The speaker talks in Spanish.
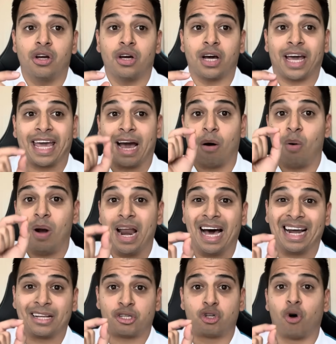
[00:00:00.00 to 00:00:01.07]
que
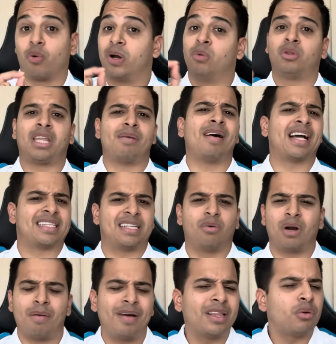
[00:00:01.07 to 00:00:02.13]
hablar sobre un tema que
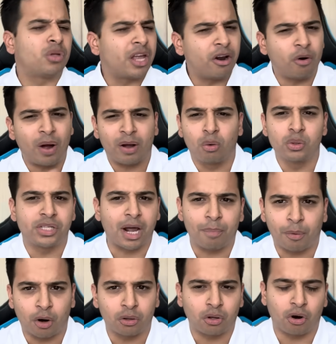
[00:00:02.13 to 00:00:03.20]
seguramente usted no va a escuchar
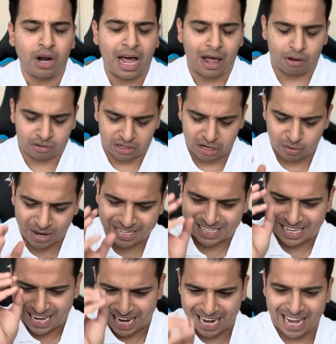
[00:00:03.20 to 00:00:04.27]
por otro lado, si no es
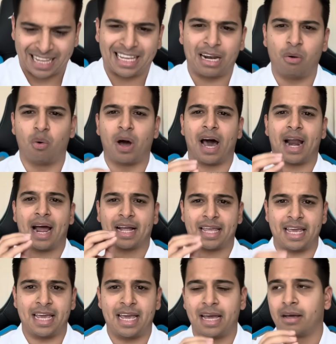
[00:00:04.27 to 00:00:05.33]
en este lugar,
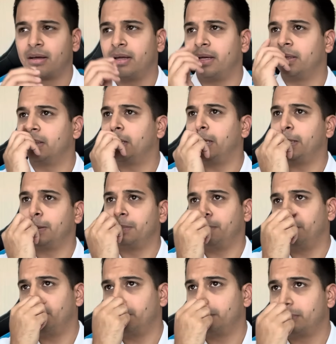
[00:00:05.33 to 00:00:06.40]
aquí
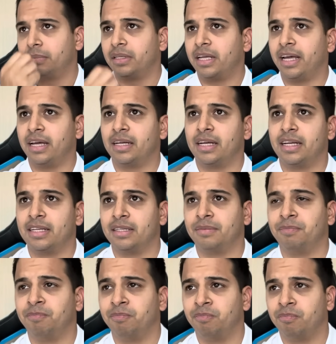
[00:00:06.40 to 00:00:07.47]
en,
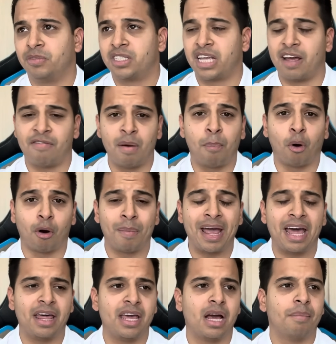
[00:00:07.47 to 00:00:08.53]
en, por
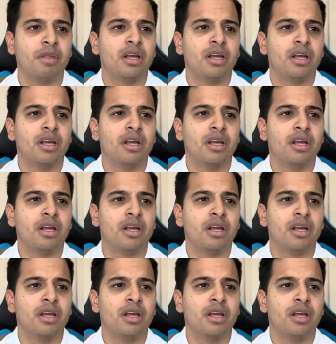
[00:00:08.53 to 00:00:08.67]
Media.